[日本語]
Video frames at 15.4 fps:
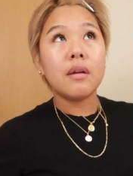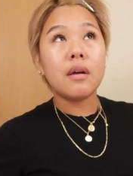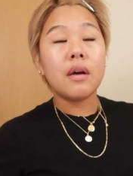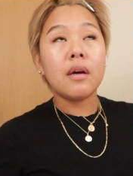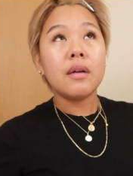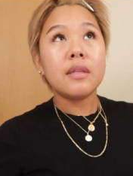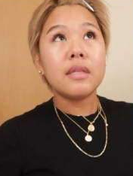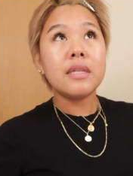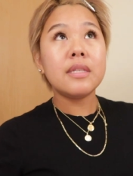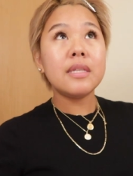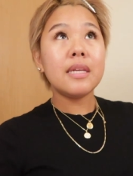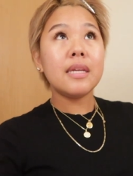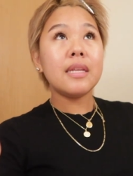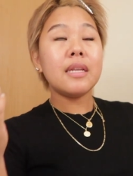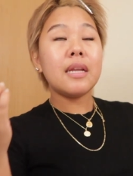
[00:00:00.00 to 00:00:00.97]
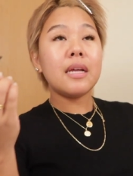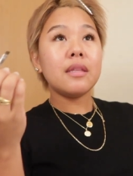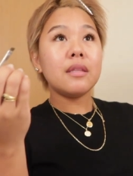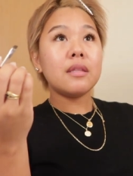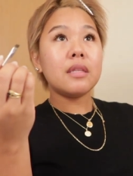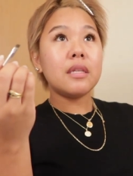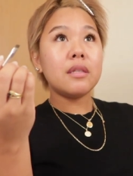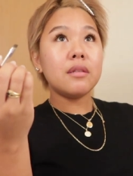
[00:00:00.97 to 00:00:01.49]
あ
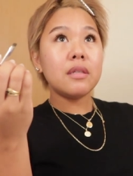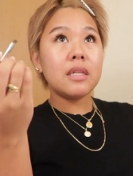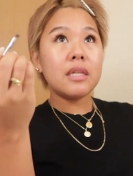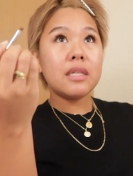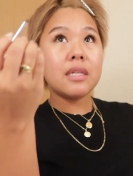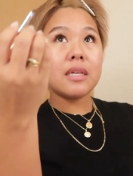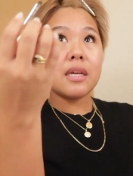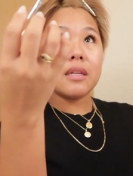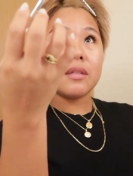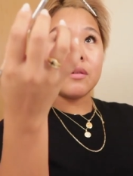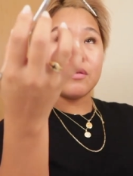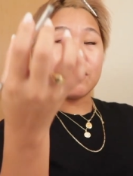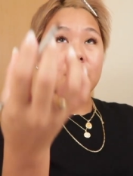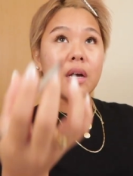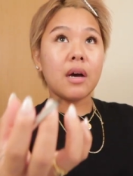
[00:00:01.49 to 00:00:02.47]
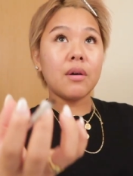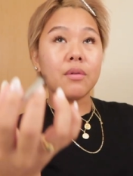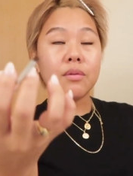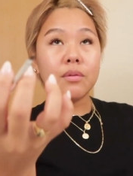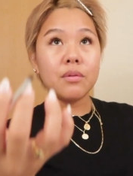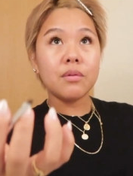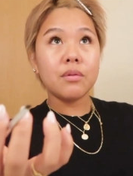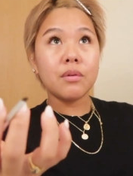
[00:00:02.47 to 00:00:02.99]
ディズニーランディズニーチケットを買
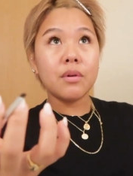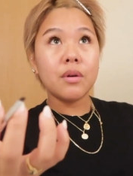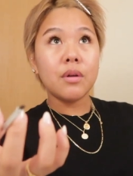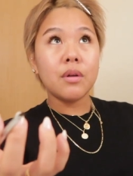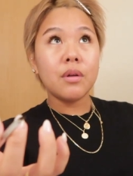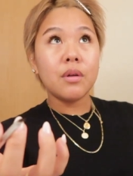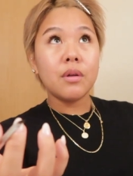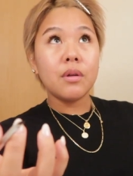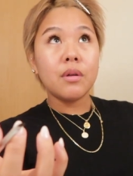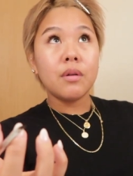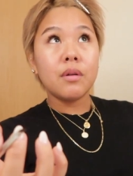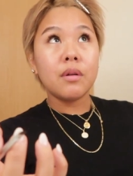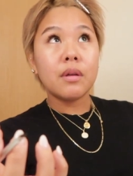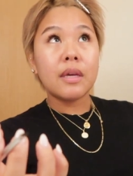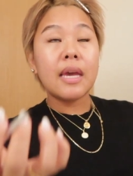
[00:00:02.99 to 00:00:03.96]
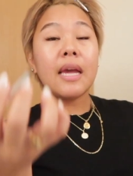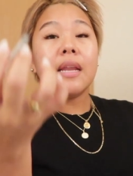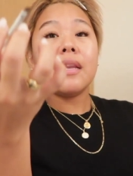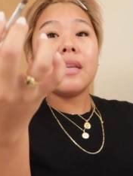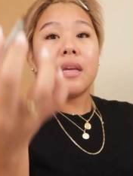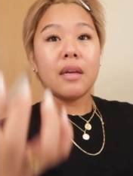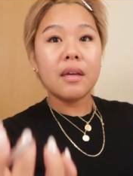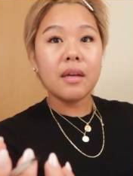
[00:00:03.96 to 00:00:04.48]
う権
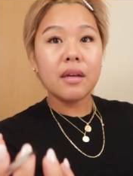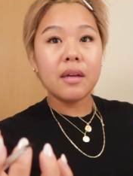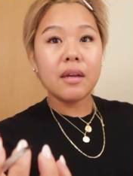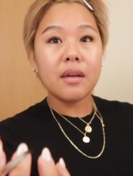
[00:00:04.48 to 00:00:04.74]
利